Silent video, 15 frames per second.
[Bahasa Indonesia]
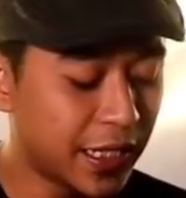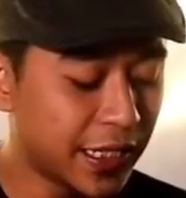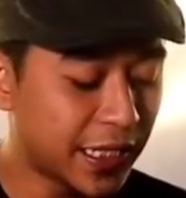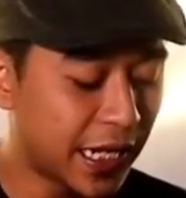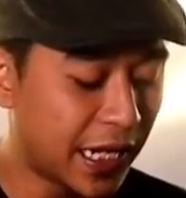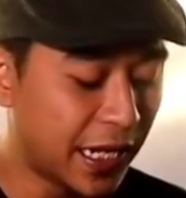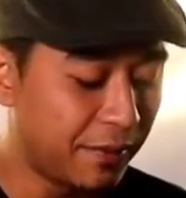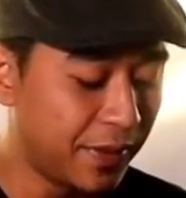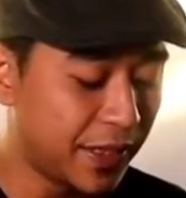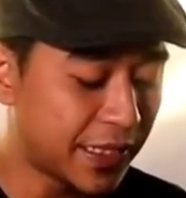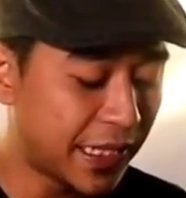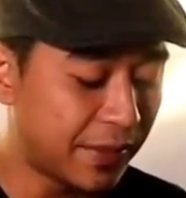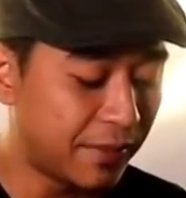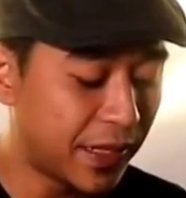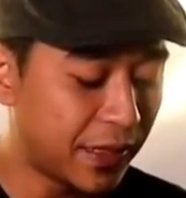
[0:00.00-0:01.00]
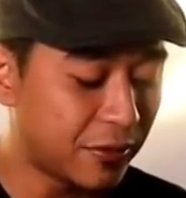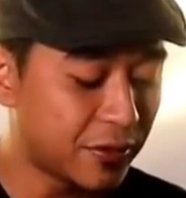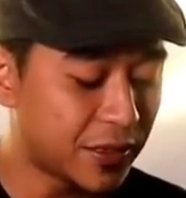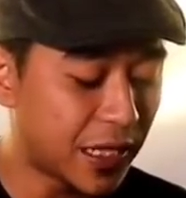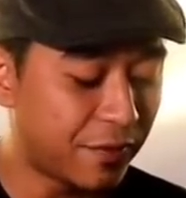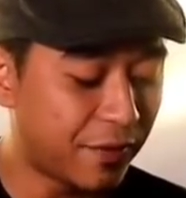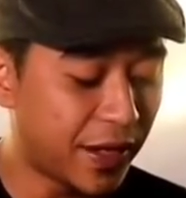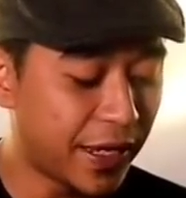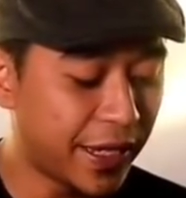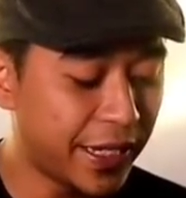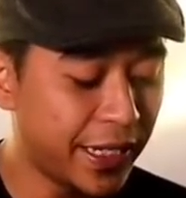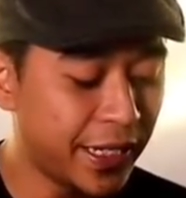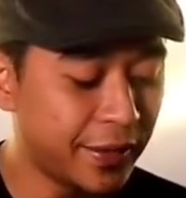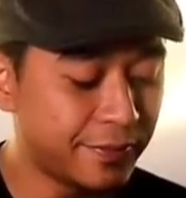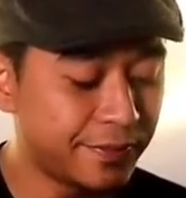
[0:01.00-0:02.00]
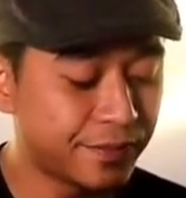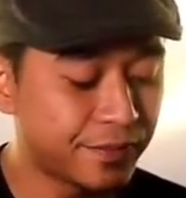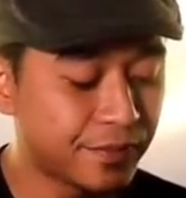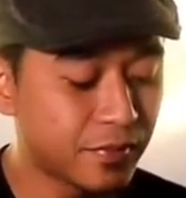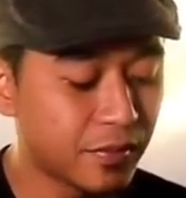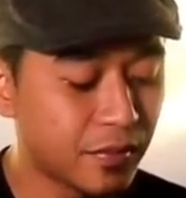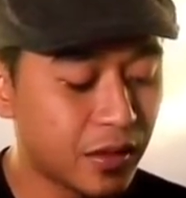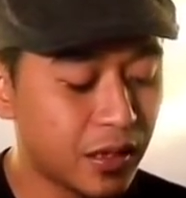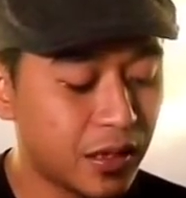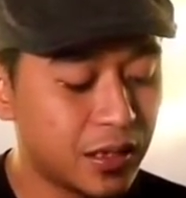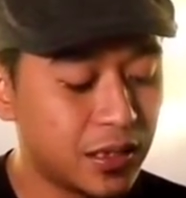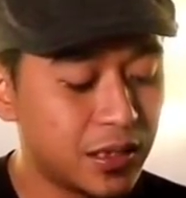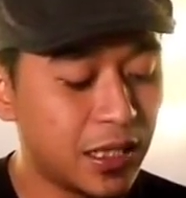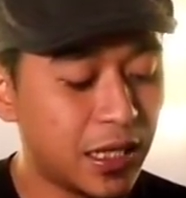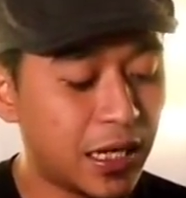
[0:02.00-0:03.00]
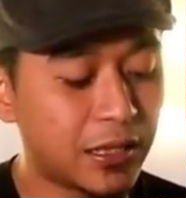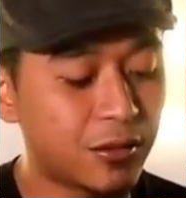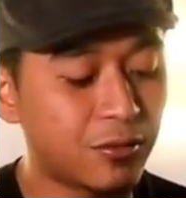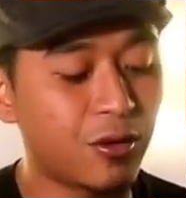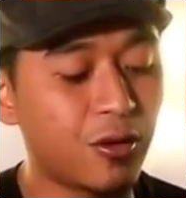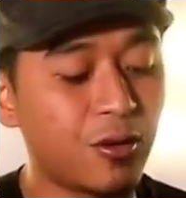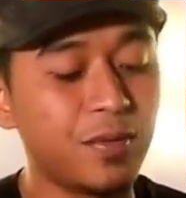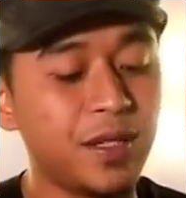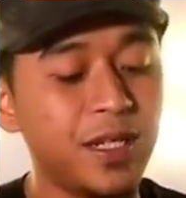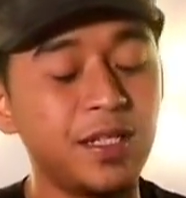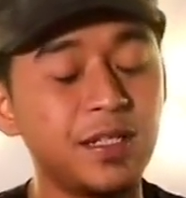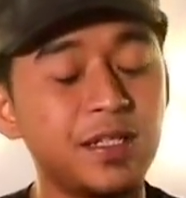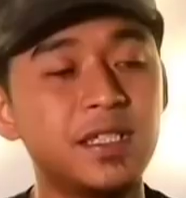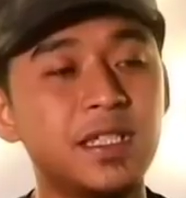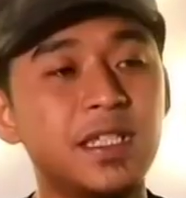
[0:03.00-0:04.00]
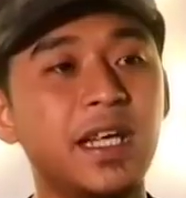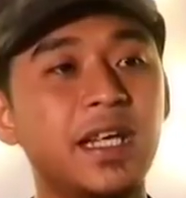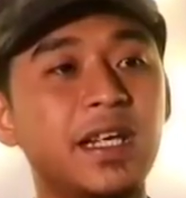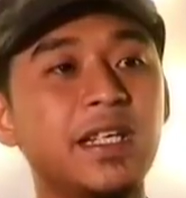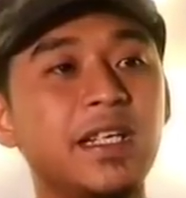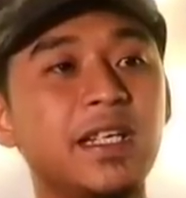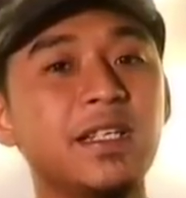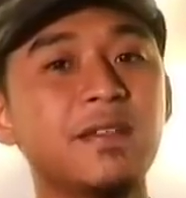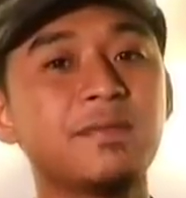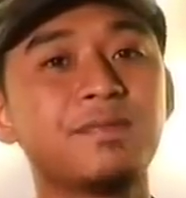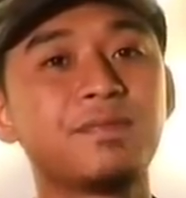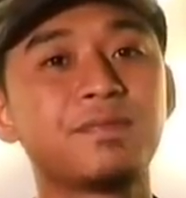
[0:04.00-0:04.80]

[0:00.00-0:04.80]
kan kita ngambil tema itu safari silaturahmi sinergi.